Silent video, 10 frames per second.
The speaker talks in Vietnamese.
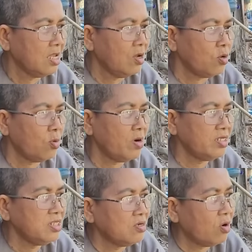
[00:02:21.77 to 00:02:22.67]
cô mới
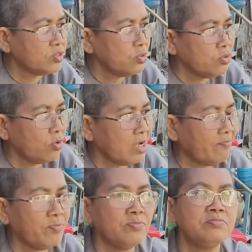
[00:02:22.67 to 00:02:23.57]
vừa ngồi xuống cô gặp
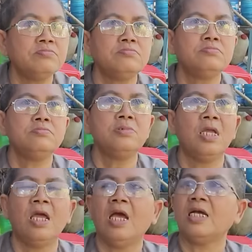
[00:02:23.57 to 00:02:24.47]

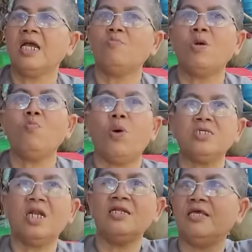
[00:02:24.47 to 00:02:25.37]
cái ông đó ông thịt
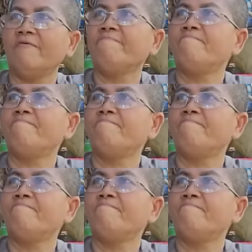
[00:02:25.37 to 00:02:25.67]
lên liền